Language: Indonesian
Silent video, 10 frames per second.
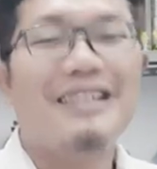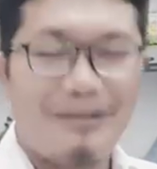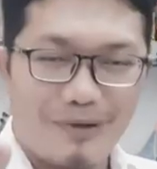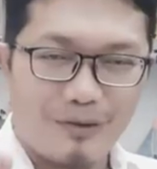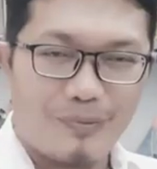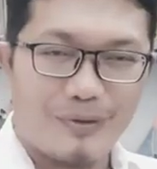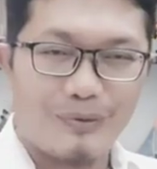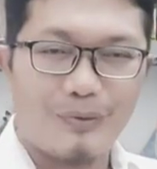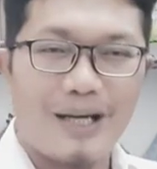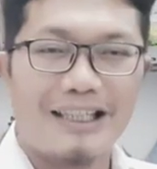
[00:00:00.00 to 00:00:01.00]
Di pasu
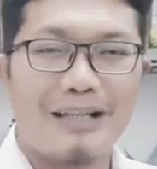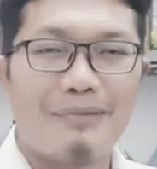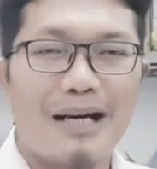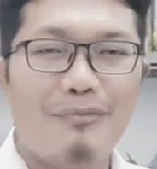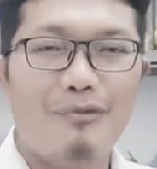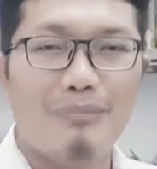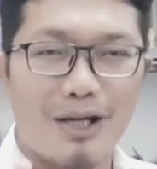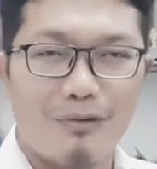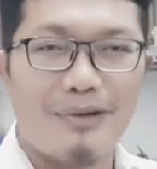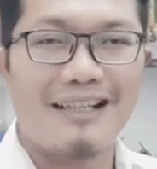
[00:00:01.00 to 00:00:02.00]
pasu Tuhan tamahamu
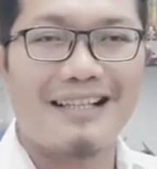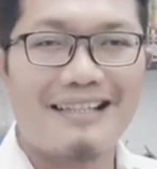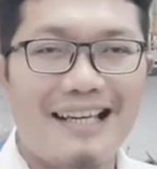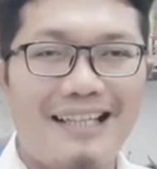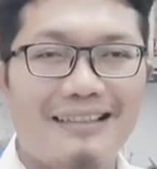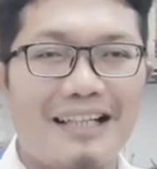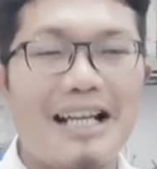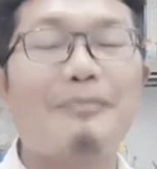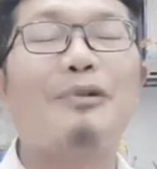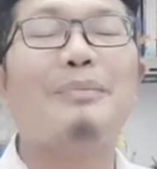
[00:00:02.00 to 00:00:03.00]
malu maka sahih
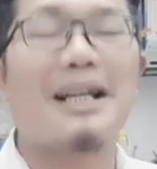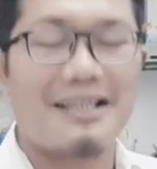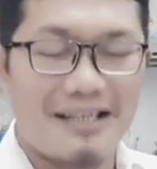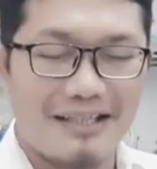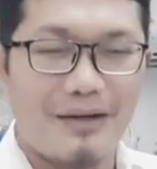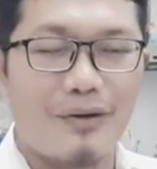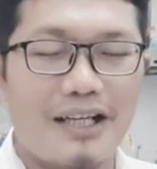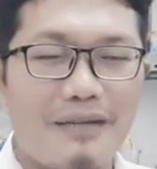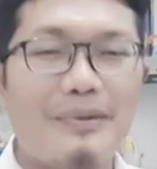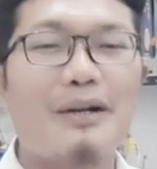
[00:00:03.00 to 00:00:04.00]
terapul marsa niroha
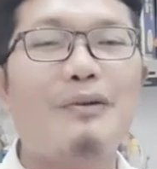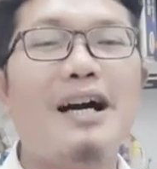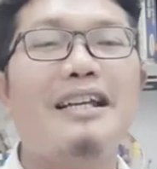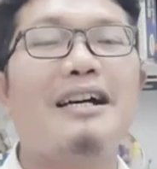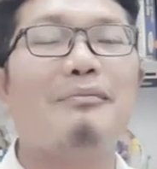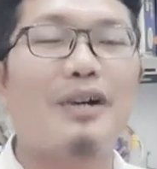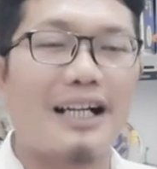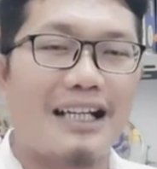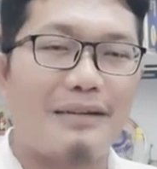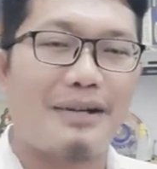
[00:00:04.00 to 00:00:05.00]
di parrohai hamu ya
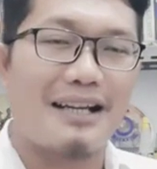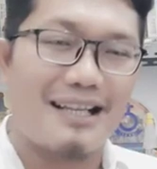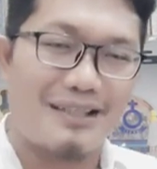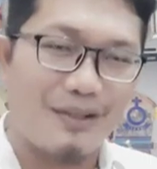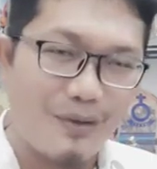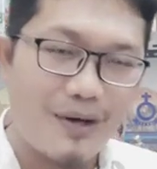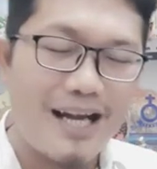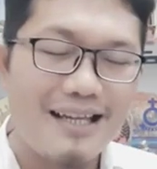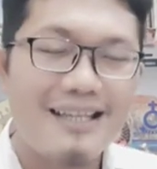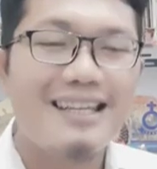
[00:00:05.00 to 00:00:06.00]
akan namar las niroha.
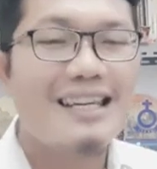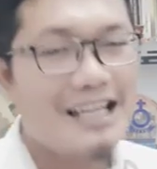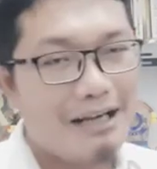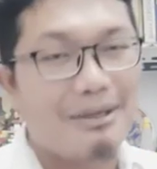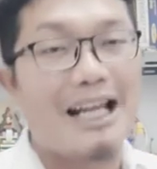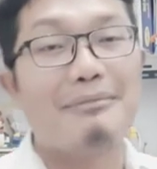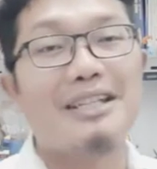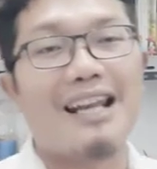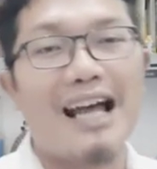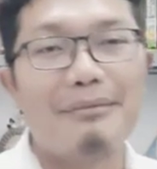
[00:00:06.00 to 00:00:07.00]
Aman
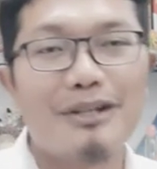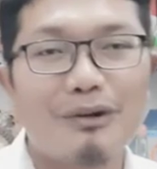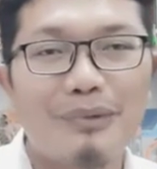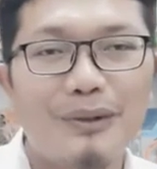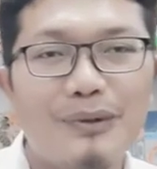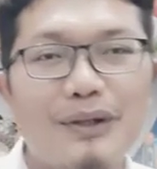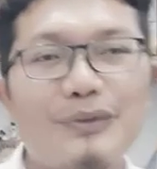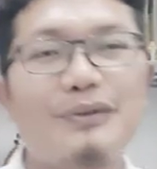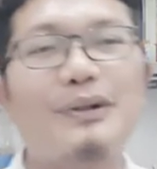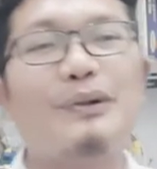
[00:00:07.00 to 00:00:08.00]
amin nami nong metu nong
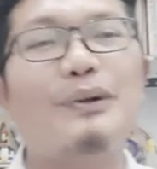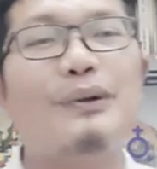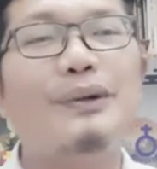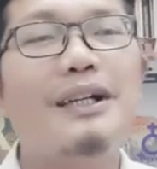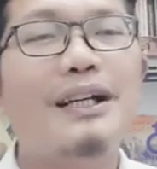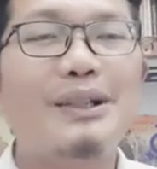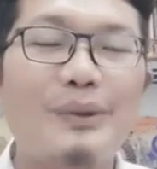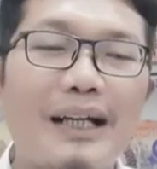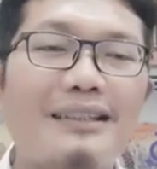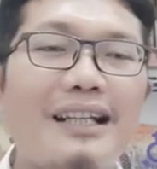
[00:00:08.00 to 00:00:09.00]
sudah gugu.
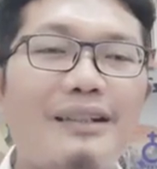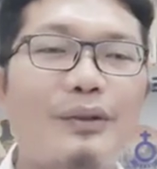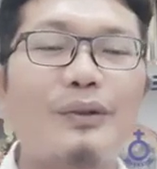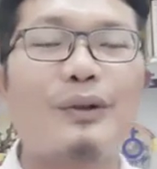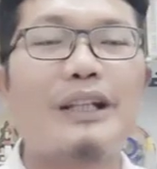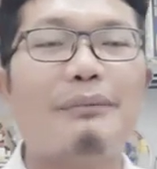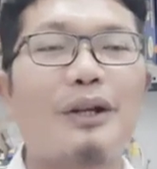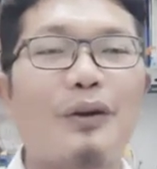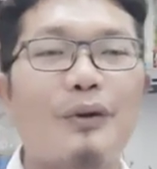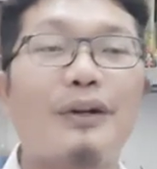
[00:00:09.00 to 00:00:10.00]
Tuhan ta totong nama
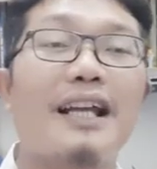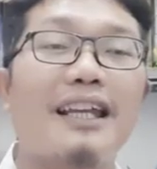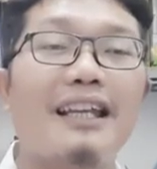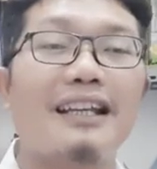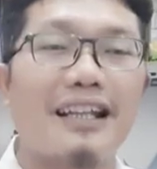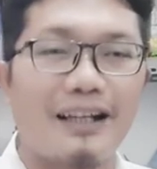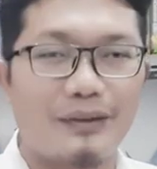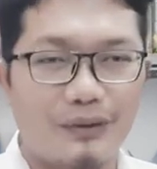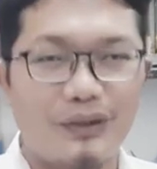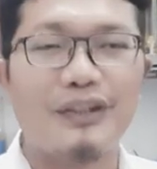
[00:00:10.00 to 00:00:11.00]
roro daging
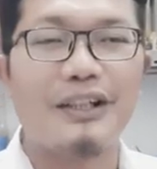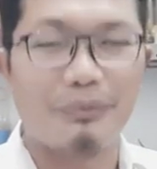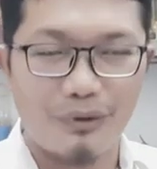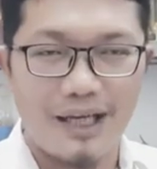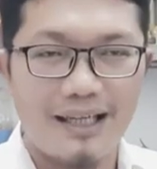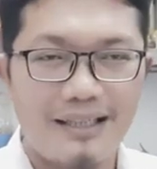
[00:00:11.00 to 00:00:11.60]
nang totimuna.